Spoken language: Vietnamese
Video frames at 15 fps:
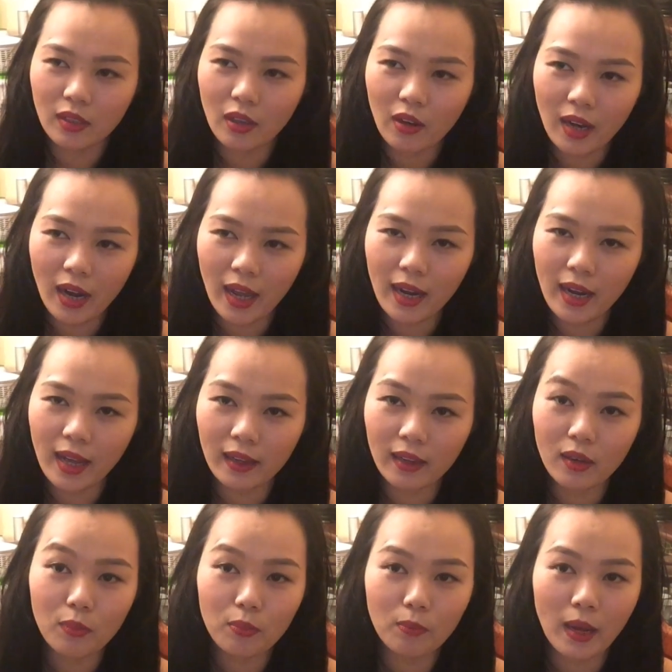có lẽ là
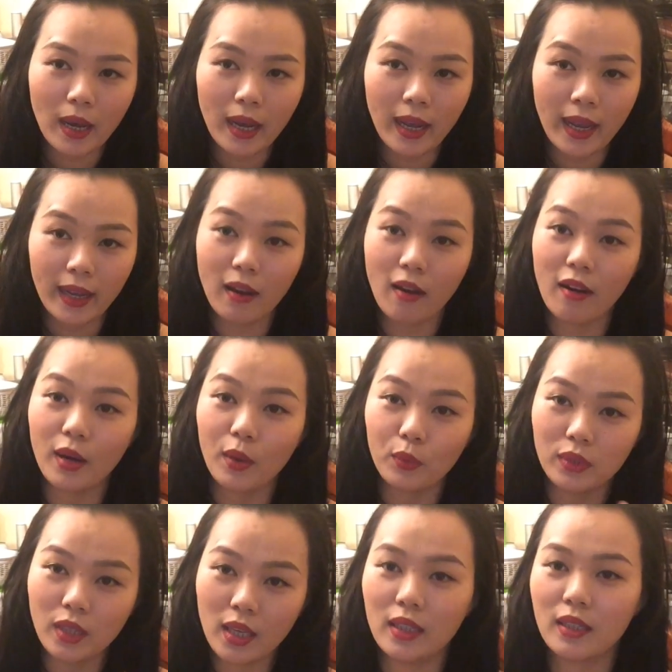cái lúc mà hẹn hò đầu
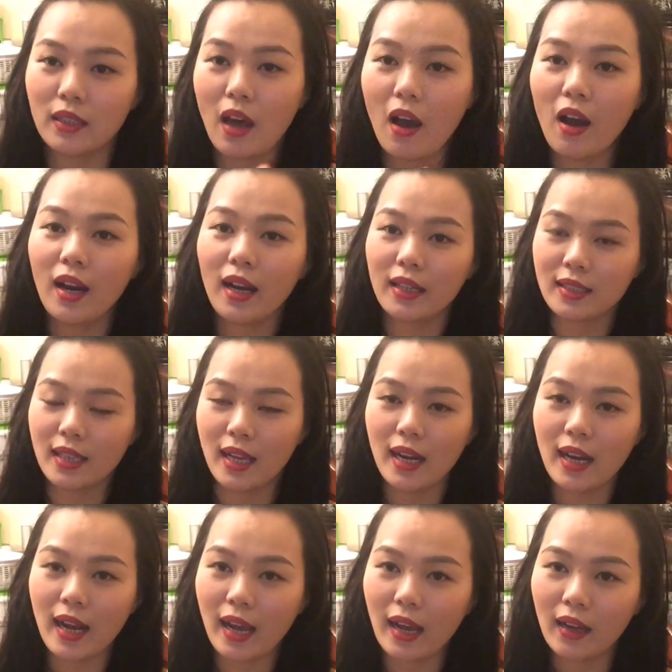tiên đó là
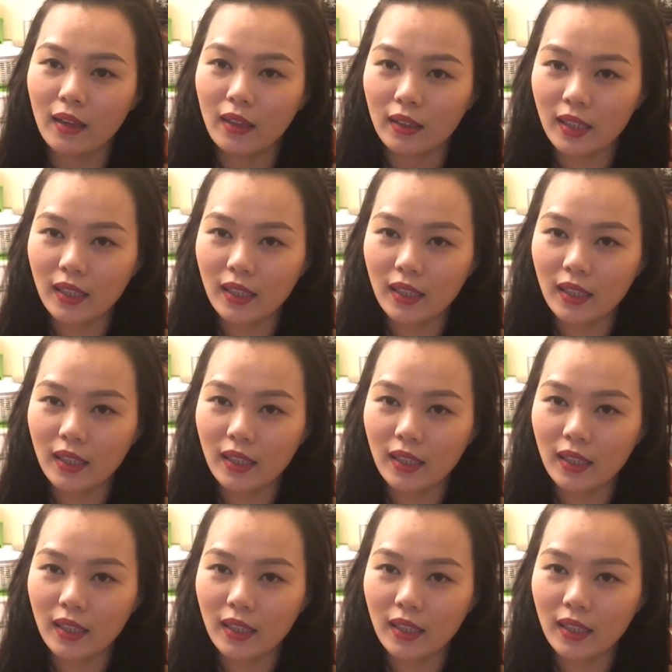sẽ là